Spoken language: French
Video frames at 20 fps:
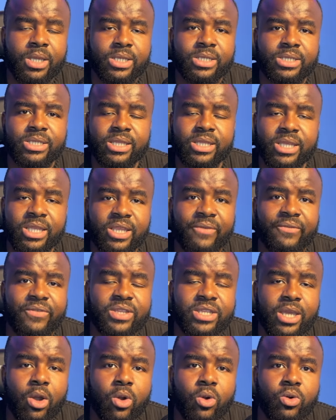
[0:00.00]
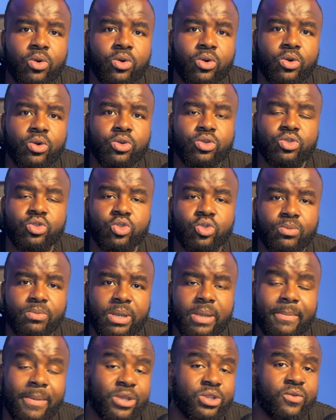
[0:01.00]
C'était David Yao.
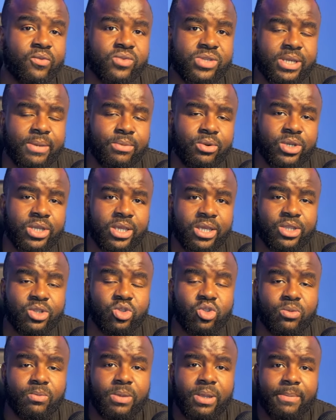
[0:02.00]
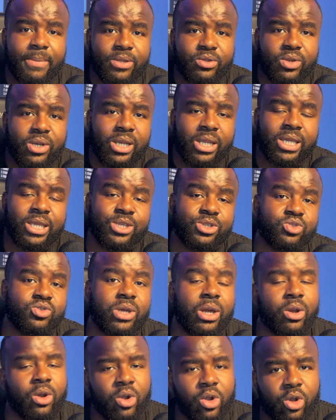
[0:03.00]
N'oubliez pas de vous abonner, n'oubliez pas de cliquer sur
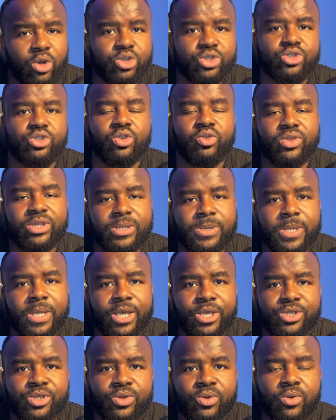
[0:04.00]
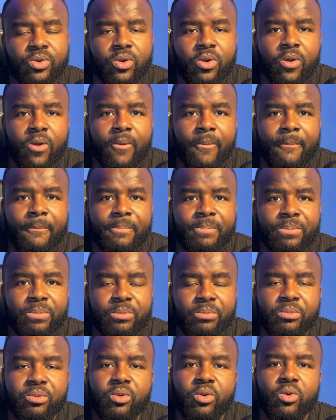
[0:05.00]
la cloche de notification
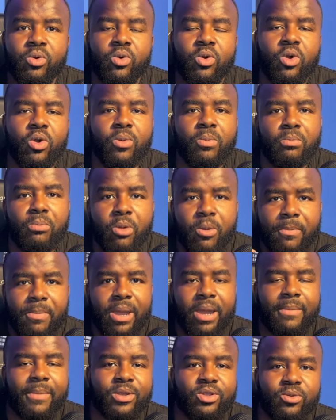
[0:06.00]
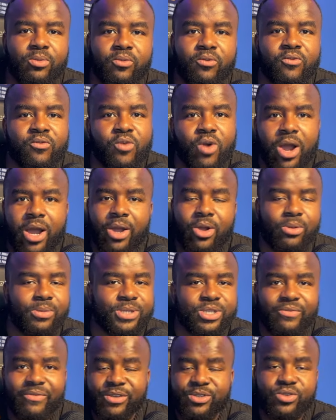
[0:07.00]
pour me permettre de pouvoir, qu'on
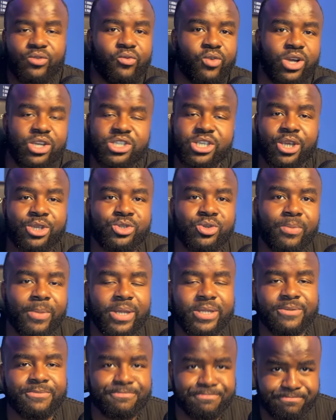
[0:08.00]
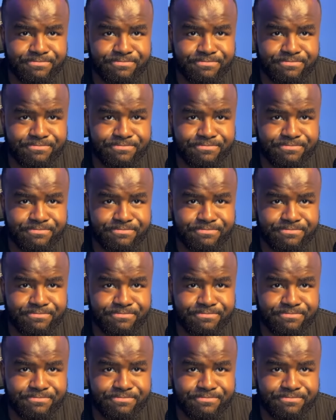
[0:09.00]
s'en va se voir chaque semaine.